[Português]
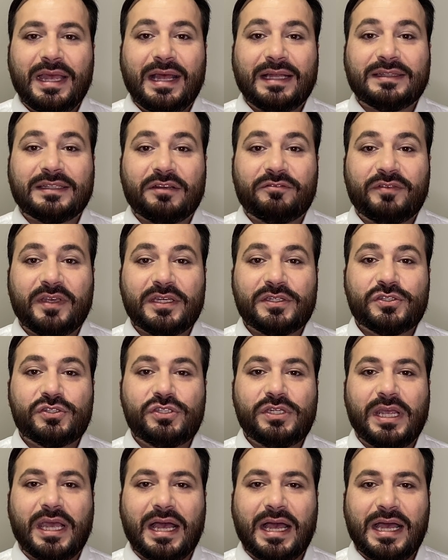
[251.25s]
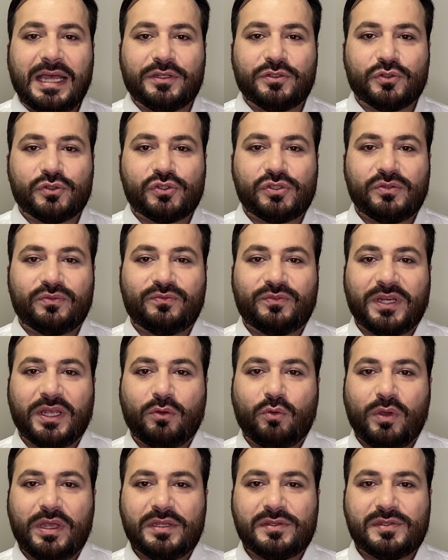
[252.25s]
através de rádios, de
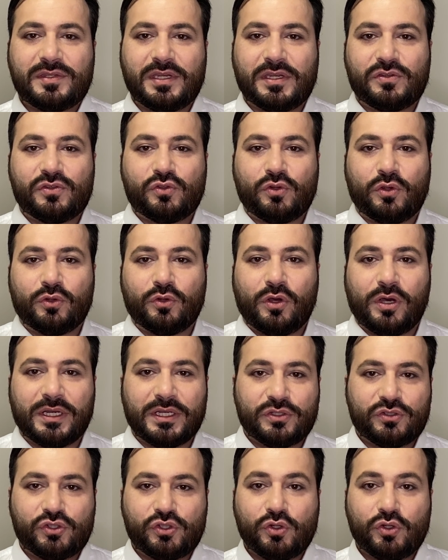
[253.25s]
frequências sonoras,